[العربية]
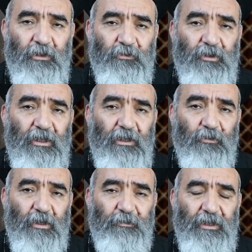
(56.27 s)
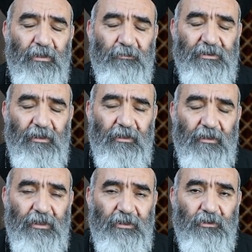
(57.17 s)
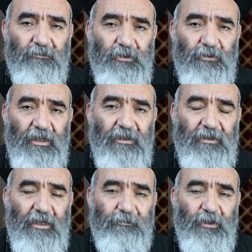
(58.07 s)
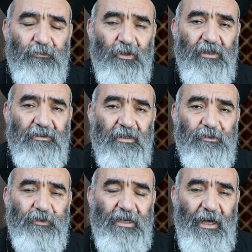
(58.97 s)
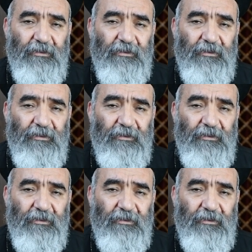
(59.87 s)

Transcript: وربنا لما ظهر ليهم يقول الكتاب المقدس فرح